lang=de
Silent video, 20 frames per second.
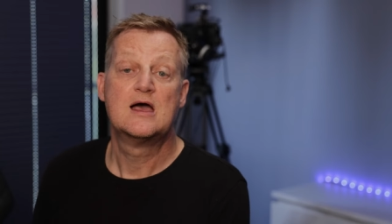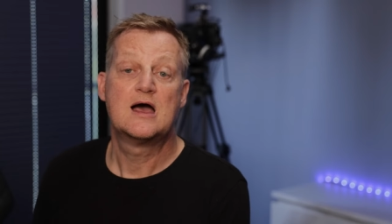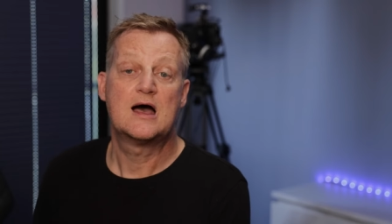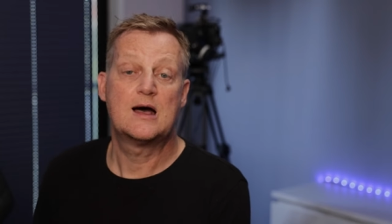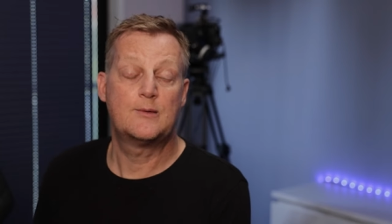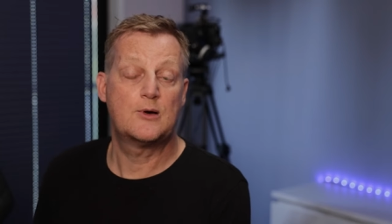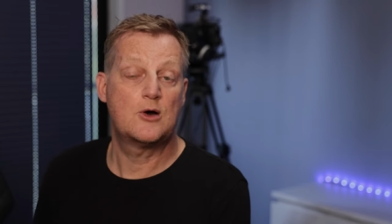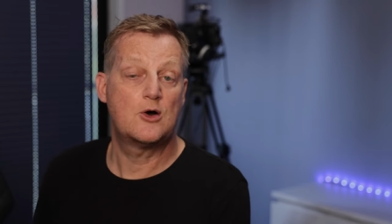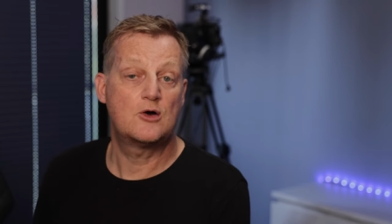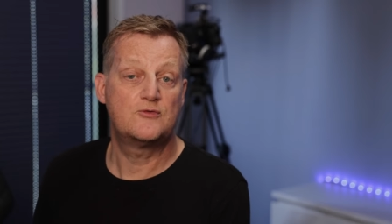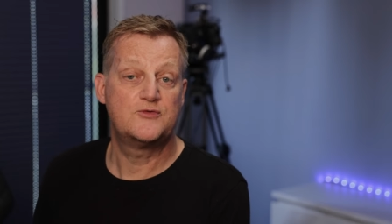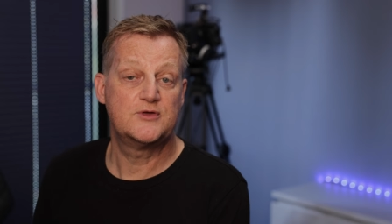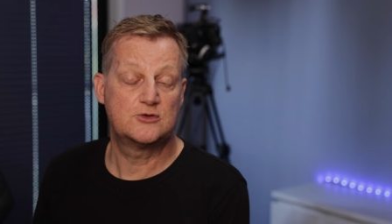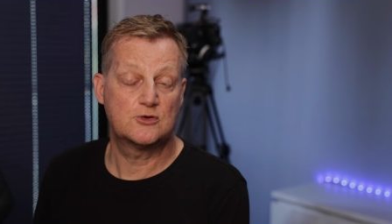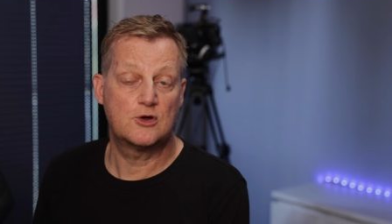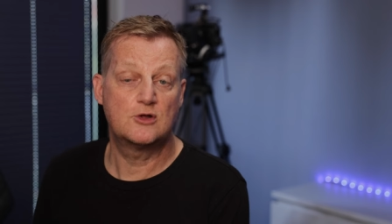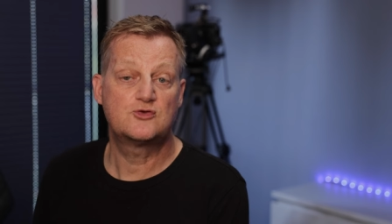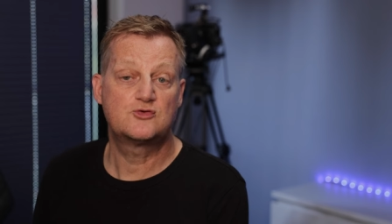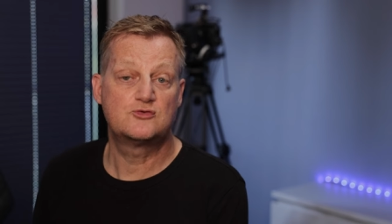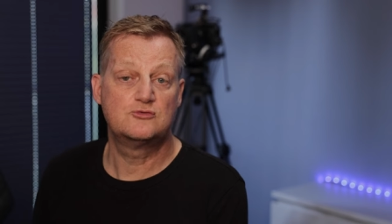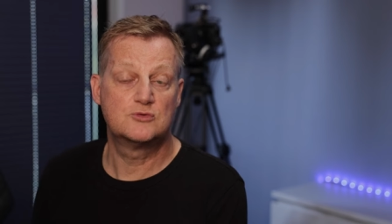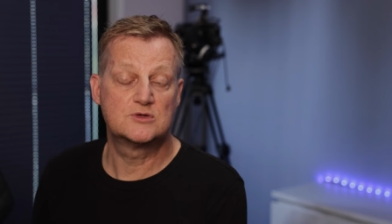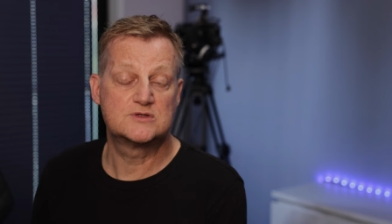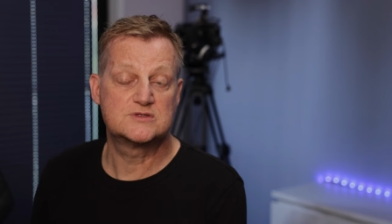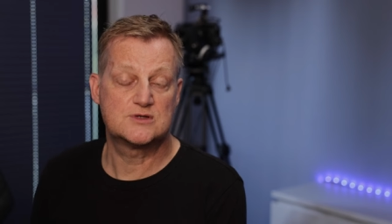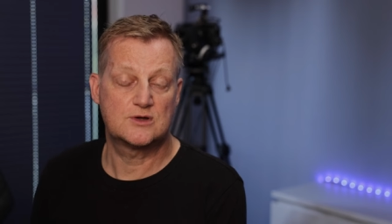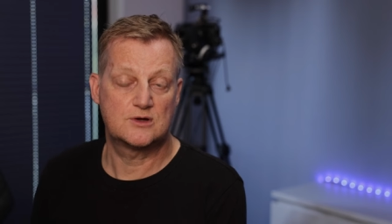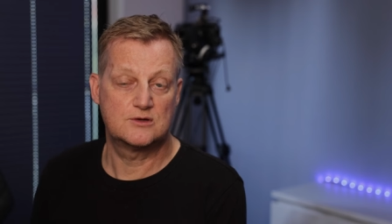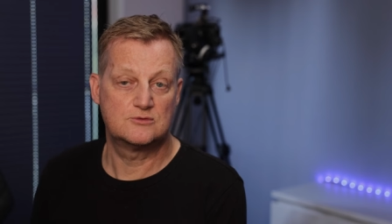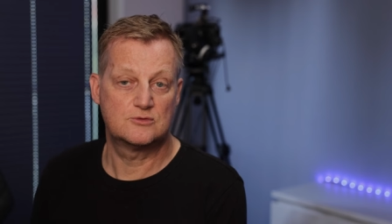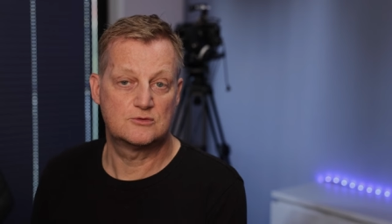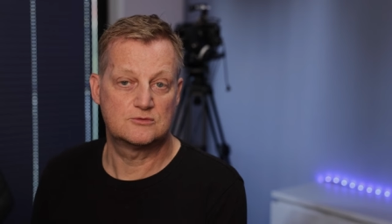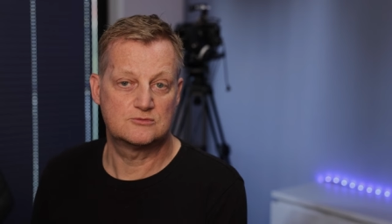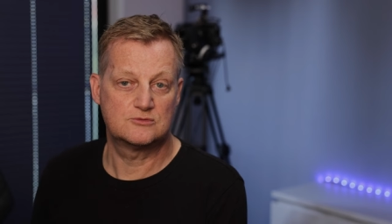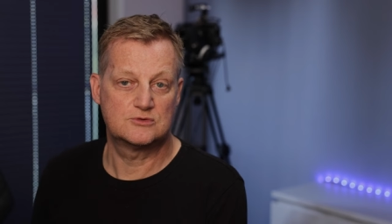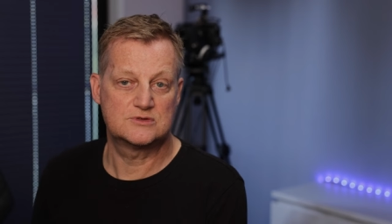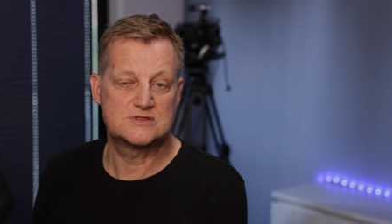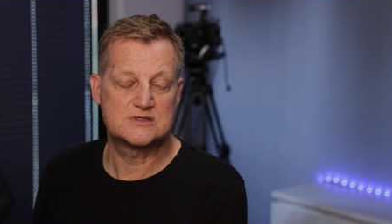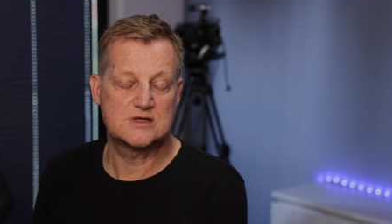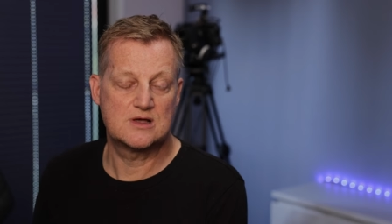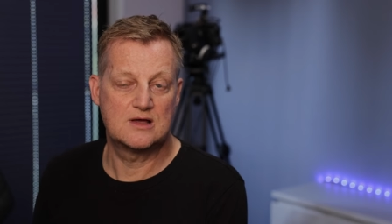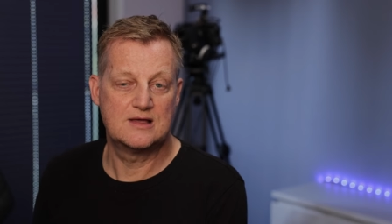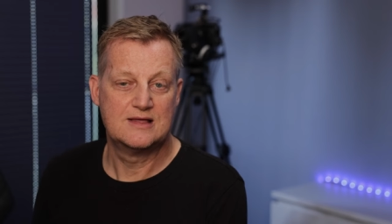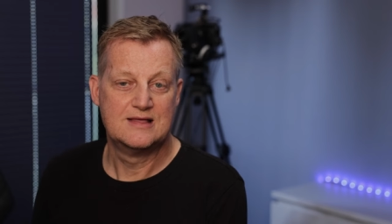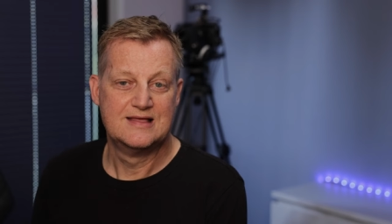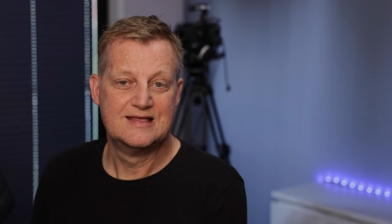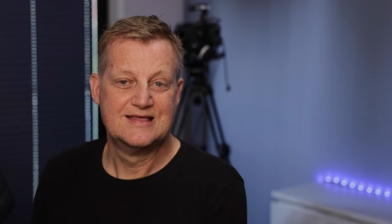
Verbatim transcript: Aber auch wir deutschen Nutzerinnen und Nutzer